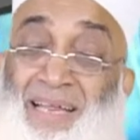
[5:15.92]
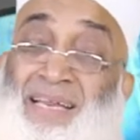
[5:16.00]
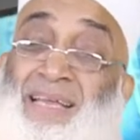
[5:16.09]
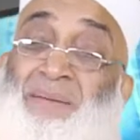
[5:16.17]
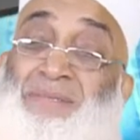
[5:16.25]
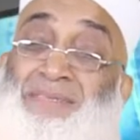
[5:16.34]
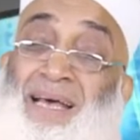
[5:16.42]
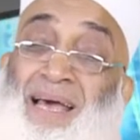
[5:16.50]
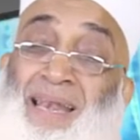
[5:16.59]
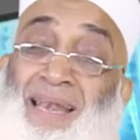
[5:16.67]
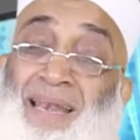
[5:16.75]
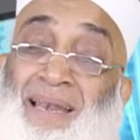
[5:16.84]
इनकी
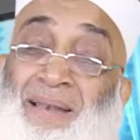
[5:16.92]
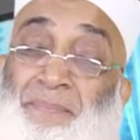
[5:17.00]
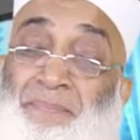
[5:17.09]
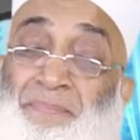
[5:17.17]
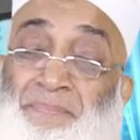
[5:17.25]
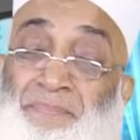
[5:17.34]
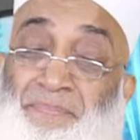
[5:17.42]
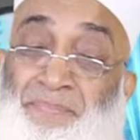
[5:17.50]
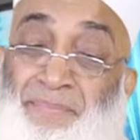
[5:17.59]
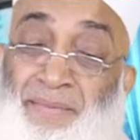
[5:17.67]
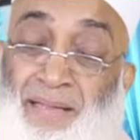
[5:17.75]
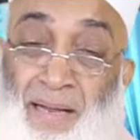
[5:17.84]
मिसाल
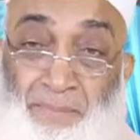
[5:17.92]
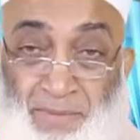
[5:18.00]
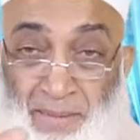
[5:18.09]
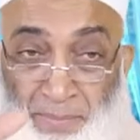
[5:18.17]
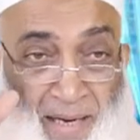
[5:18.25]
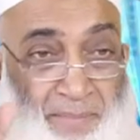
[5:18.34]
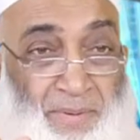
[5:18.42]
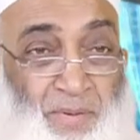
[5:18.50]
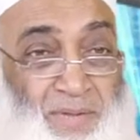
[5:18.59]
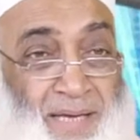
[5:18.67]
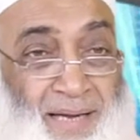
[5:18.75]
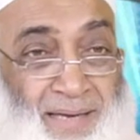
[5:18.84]
अब दिमाग भी
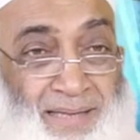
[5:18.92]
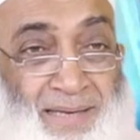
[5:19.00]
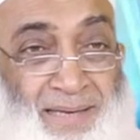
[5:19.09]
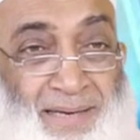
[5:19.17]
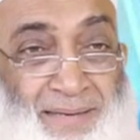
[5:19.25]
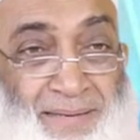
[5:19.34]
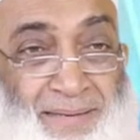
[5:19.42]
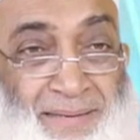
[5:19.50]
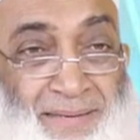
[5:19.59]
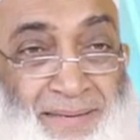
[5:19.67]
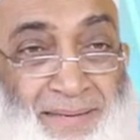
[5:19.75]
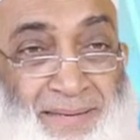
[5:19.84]
होता है गधे का
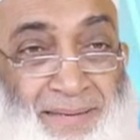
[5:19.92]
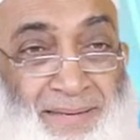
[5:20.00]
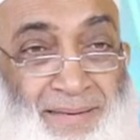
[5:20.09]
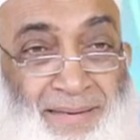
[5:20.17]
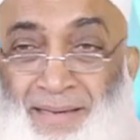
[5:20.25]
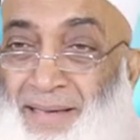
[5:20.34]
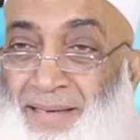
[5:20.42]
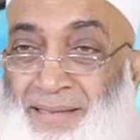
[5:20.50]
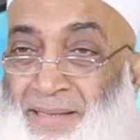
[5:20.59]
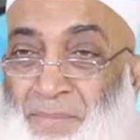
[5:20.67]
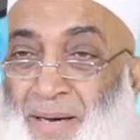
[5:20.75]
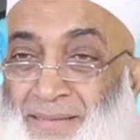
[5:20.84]
लेकिन
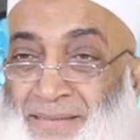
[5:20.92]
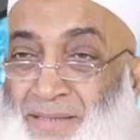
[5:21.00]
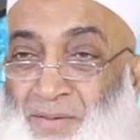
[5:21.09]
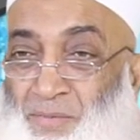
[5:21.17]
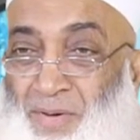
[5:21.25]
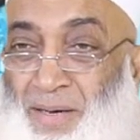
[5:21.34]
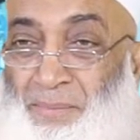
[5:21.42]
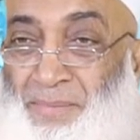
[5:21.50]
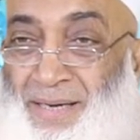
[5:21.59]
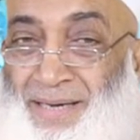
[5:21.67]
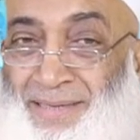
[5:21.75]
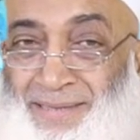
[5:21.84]
दिमाग से तो वो काम
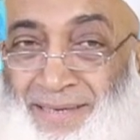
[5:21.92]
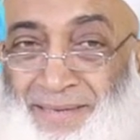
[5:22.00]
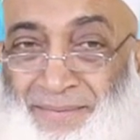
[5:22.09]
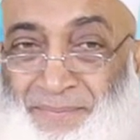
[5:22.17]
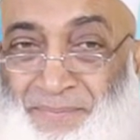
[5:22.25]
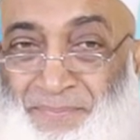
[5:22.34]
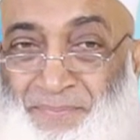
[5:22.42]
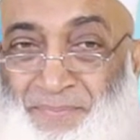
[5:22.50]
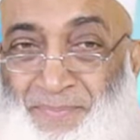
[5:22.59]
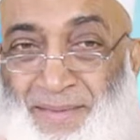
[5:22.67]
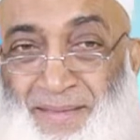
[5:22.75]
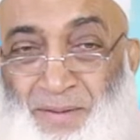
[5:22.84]
नहीं लेता
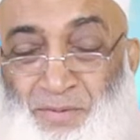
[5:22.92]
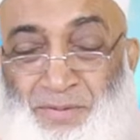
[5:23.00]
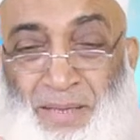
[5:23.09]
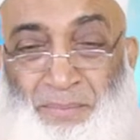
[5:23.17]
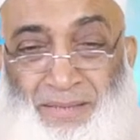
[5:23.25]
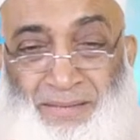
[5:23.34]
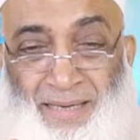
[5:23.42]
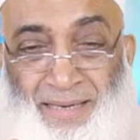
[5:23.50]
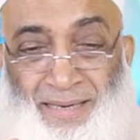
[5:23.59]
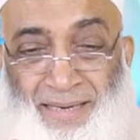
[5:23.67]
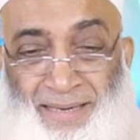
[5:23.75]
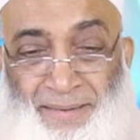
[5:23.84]
ना उसके पास
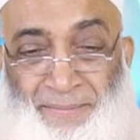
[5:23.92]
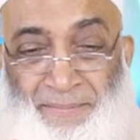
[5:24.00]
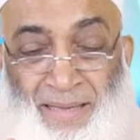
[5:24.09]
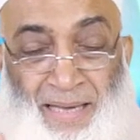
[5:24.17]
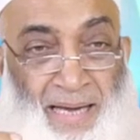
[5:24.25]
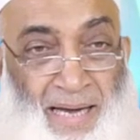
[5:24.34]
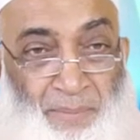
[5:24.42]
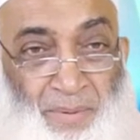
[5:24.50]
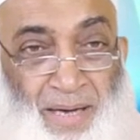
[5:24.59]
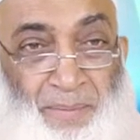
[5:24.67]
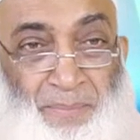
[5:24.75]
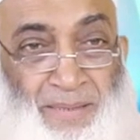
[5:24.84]
अकल है
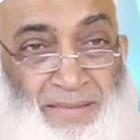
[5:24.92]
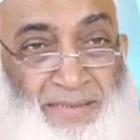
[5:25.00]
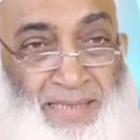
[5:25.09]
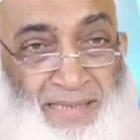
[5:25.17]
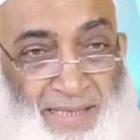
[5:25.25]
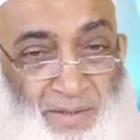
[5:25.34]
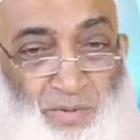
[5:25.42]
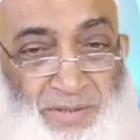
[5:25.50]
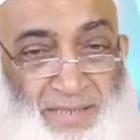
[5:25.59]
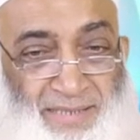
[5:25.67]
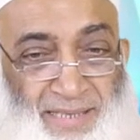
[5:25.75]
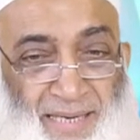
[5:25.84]
हमारे पास ये तीनों
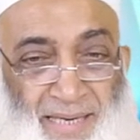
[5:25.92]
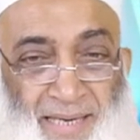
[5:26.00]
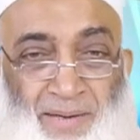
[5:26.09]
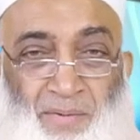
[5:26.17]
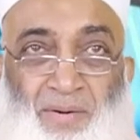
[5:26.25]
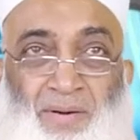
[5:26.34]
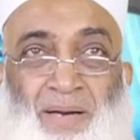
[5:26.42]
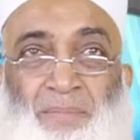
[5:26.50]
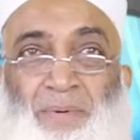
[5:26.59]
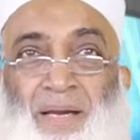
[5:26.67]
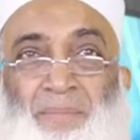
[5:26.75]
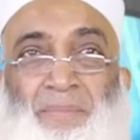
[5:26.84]
चीज़ें हैं और
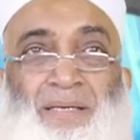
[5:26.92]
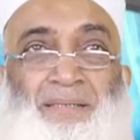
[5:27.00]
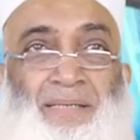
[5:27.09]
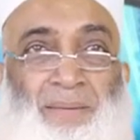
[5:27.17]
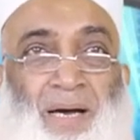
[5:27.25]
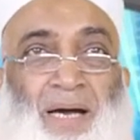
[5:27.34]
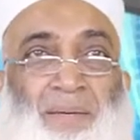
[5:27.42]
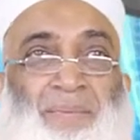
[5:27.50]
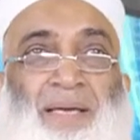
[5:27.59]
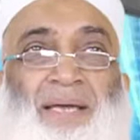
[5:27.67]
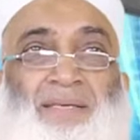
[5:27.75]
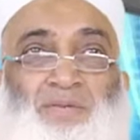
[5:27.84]
हमारे पास दिमाग
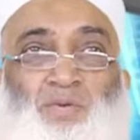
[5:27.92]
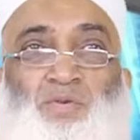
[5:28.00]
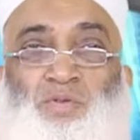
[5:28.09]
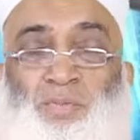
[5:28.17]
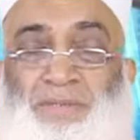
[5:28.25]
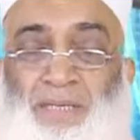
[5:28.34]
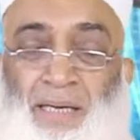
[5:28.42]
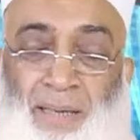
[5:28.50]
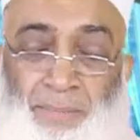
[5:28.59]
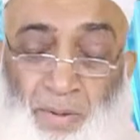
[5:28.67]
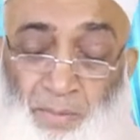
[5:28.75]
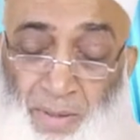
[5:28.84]
भी है सोचो विचार
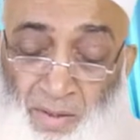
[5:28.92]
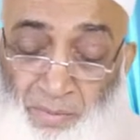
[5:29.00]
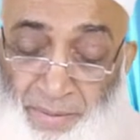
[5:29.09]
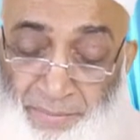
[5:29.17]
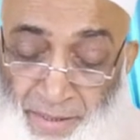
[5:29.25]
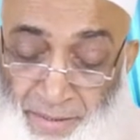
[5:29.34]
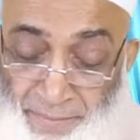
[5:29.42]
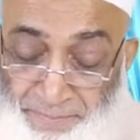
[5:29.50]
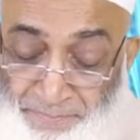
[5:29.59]
आपको मालूम है बार